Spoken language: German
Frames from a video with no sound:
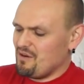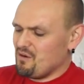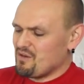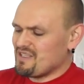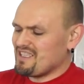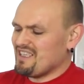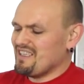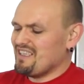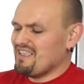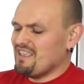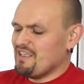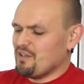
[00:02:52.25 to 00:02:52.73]

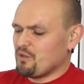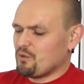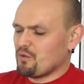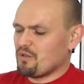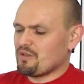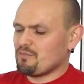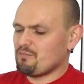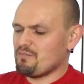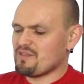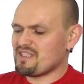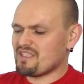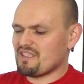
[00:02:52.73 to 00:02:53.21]
aus
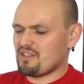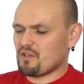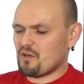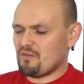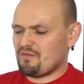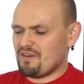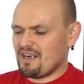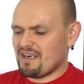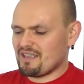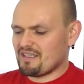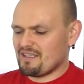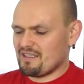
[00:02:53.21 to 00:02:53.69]
Hygienegründen ein bisschen
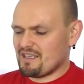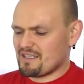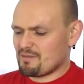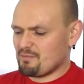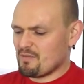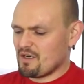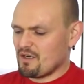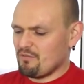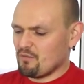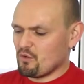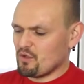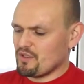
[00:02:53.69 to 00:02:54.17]
darauf achten,
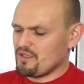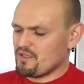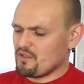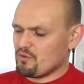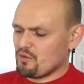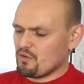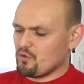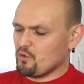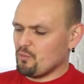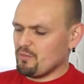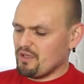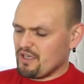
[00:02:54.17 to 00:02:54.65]
dass man da wirklich
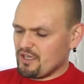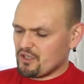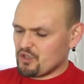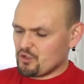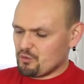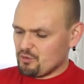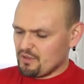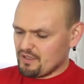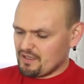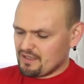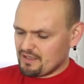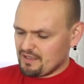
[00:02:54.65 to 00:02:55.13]
so eine
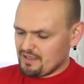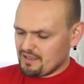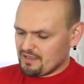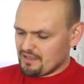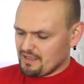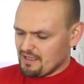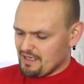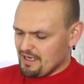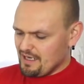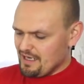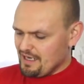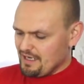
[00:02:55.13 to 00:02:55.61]
Gummihandschuhe trägt.